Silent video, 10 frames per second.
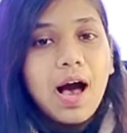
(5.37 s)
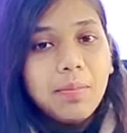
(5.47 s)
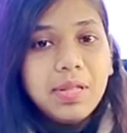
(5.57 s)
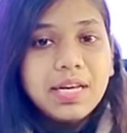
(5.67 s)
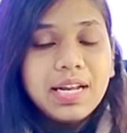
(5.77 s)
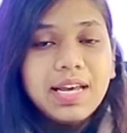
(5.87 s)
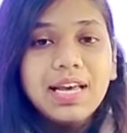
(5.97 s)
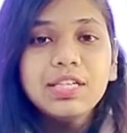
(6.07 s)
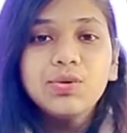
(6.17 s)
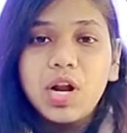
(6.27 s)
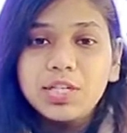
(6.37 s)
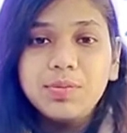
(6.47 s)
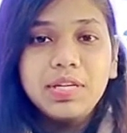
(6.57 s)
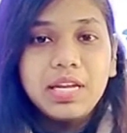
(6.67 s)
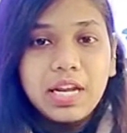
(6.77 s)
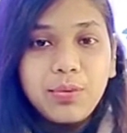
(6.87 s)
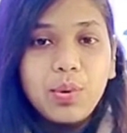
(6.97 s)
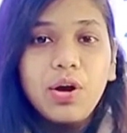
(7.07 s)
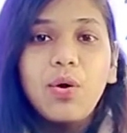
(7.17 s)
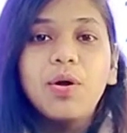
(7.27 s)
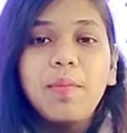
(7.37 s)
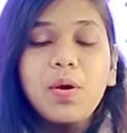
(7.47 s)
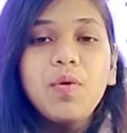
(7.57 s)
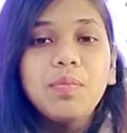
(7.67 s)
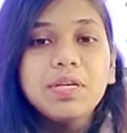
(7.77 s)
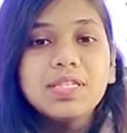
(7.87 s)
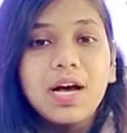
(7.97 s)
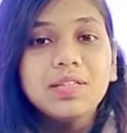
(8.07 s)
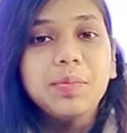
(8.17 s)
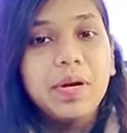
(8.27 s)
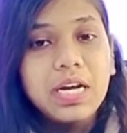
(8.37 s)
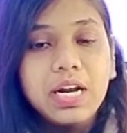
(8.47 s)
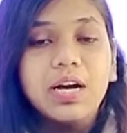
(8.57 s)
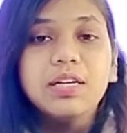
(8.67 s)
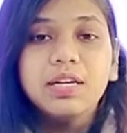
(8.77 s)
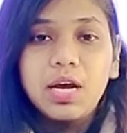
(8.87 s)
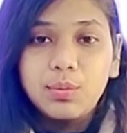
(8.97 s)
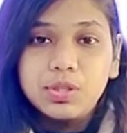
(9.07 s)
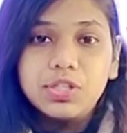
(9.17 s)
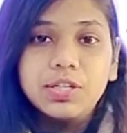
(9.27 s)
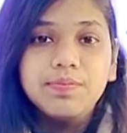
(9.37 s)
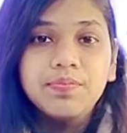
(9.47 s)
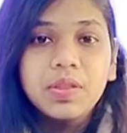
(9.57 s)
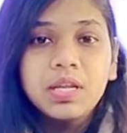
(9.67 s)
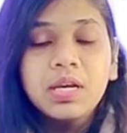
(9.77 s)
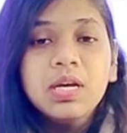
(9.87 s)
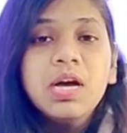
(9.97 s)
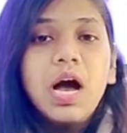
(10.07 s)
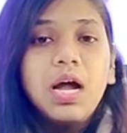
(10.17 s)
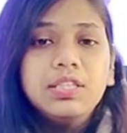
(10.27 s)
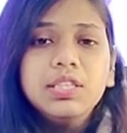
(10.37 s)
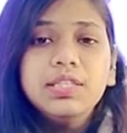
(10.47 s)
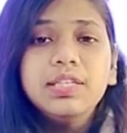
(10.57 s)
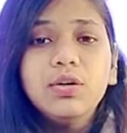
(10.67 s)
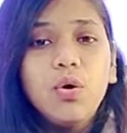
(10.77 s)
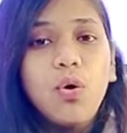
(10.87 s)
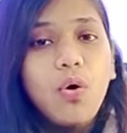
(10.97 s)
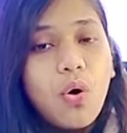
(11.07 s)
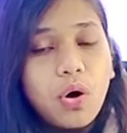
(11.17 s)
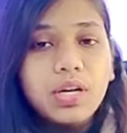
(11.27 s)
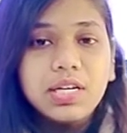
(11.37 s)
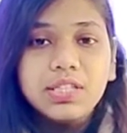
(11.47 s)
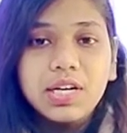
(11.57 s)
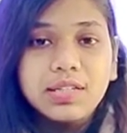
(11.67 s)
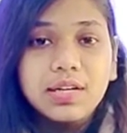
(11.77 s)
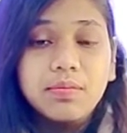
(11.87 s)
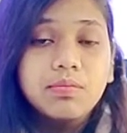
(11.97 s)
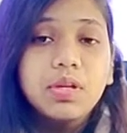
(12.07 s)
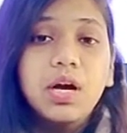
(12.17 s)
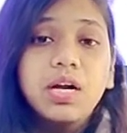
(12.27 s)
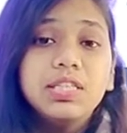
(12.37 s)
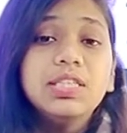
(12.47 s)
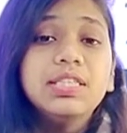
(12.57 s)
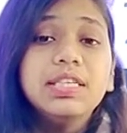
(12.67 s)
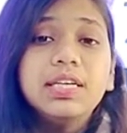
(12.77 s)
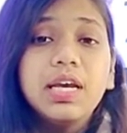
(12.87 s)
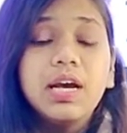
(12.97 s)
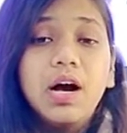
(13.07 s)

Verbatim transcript: आप देख रहे हैं स्वराज मीडिया नेटवर्क और मैं हूं आपके साथ प्रेरणा नागवंशी अरिजीत सिंह को कौन नहीं जानता अरिजीत सिंह के